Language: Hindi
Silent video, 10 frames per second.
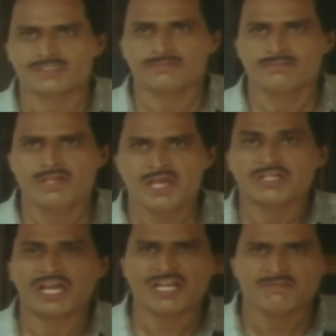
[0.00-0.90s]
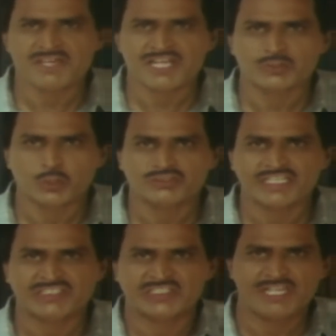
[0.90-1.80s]
मत कर करण मेरा
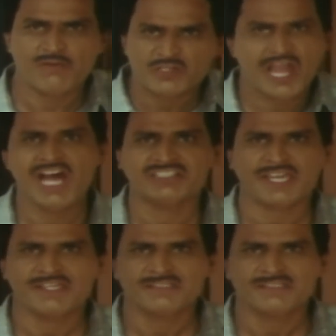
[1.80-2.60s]
दोस्त है इसलिए वो यहां आता